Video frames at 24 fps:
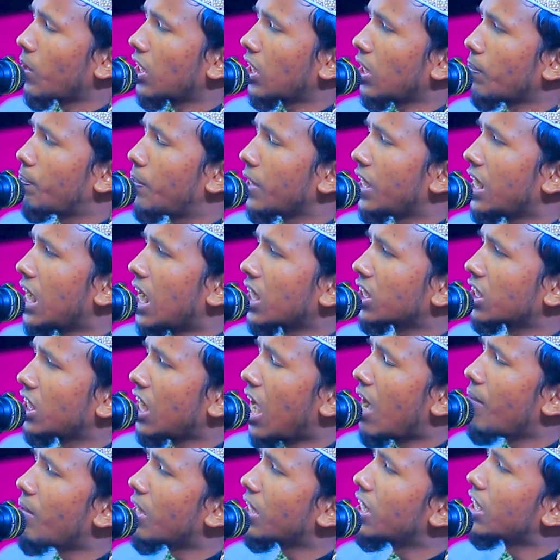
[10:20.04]
পথে ফিরে আসলে
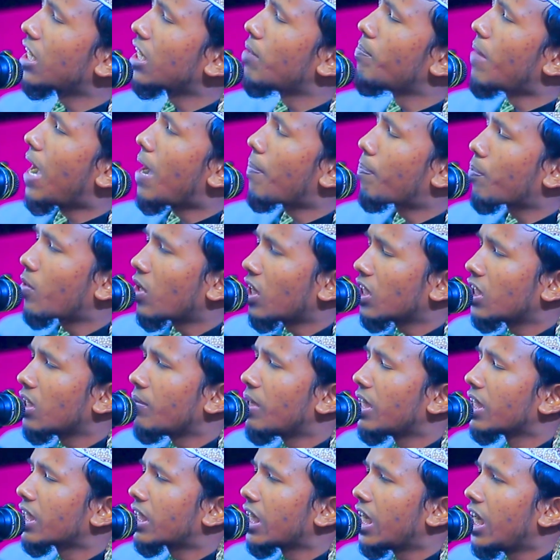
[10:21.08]
আমাদেরকে মাফ করে
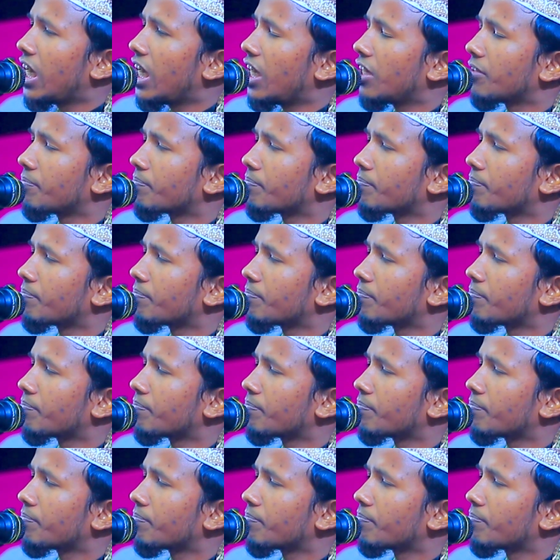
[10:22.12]
দেবেন কে